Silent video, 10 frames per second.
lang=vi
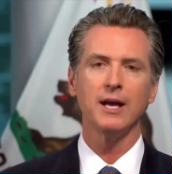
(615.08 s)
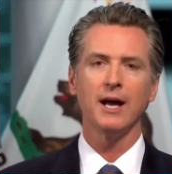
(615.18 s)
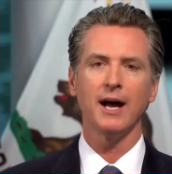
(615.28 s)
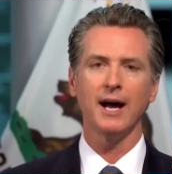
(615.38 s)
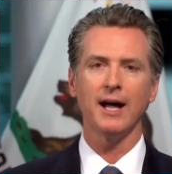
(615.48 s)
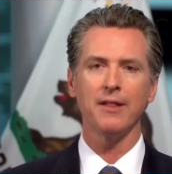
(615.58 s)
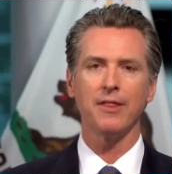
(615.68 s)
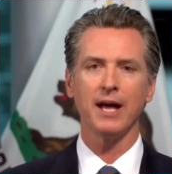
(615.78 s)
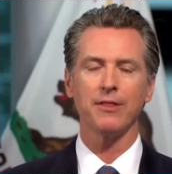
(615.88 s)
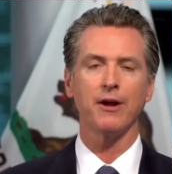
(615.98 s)
Luật
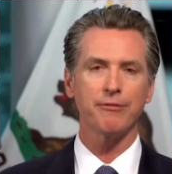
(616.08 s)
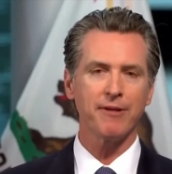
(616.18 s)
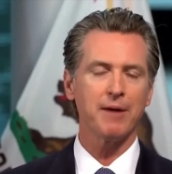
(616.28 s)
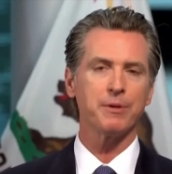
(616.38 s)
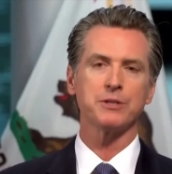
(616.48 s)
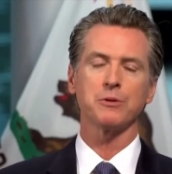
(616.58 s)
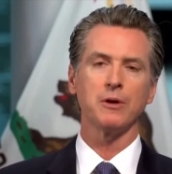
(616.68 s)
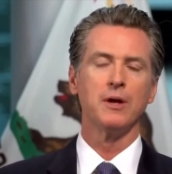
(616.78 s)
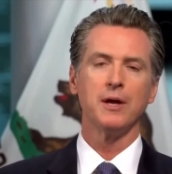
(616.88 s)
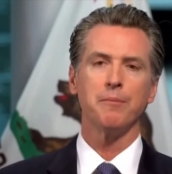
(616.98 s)
CARES được Quốc hội phê
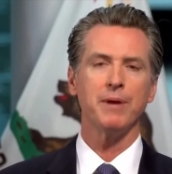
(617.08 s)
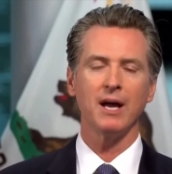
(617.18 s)
chuẩn